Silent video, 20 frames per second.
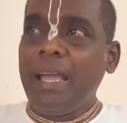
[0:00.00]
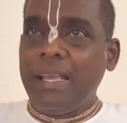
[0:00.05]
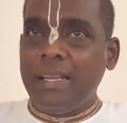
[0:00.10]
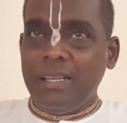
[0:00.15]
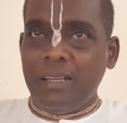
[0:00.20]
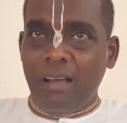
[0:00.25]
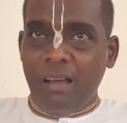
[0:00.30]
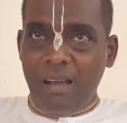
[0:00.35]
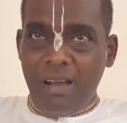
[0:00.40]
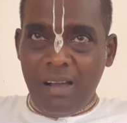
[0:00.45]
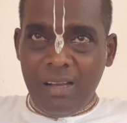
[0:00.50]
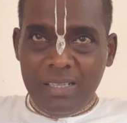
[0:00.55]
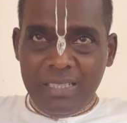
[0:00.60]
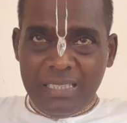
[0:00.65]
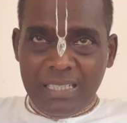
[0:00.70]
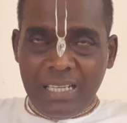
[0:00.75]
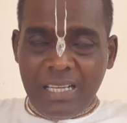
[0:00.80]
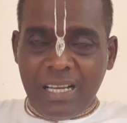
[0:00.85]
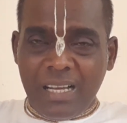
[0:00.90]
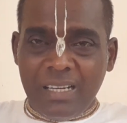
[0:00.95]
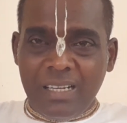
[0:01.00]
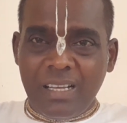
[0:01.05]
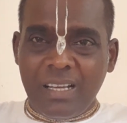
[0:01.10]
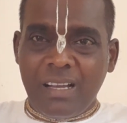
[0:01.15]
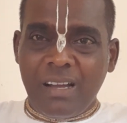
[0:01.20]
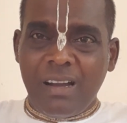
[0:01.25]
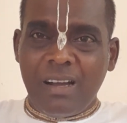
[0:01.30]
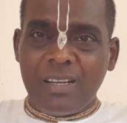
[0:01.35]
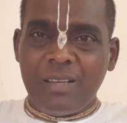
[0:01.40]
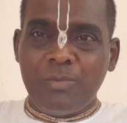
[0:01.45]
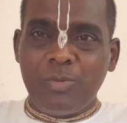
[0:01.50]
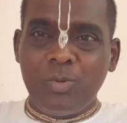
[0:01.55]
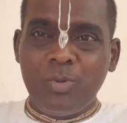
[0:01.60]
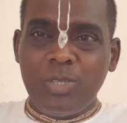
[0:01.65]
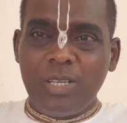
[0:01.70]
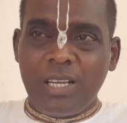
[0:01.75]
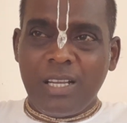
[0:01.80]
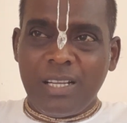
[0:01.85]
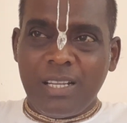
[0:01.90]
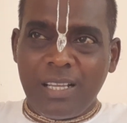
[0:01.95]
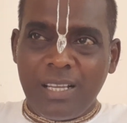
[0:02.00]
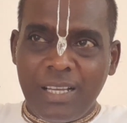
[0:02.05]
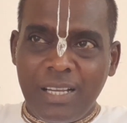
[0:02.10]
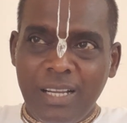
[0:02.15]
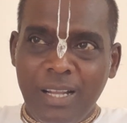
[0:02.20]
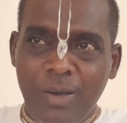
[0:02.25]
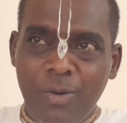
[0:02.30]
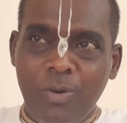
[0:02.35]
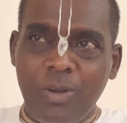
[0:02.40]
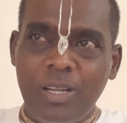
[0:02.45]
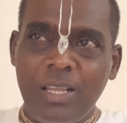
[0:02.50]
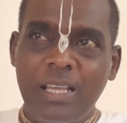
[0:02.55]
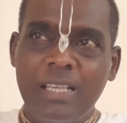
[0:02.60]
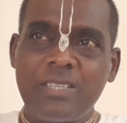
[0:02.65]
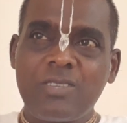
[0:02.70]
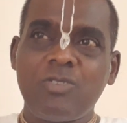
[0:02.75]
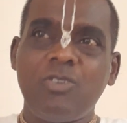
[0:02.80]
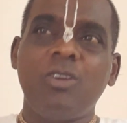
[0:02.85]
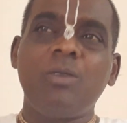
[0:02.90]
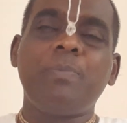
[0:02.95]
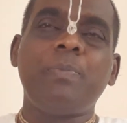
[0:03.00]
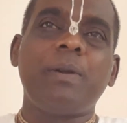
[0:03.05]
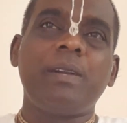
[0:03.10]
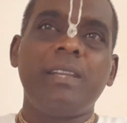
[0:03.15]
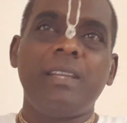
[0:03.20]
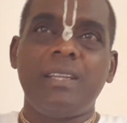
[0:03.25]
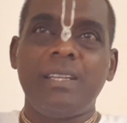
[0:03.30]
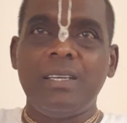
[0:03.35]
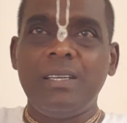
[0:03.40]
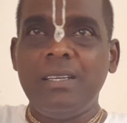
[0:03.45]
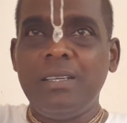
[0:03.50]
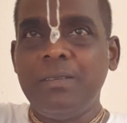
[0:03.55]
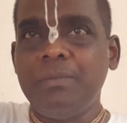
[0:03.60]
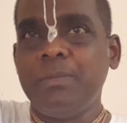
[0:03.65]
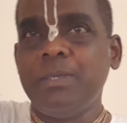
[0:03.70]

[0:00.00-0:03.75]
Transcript: அண்ட் ஆயிரக்கணக்கான பூதகணங்கள் அவங்கள எஸ்கார்ட் பண்ணிவிட்டு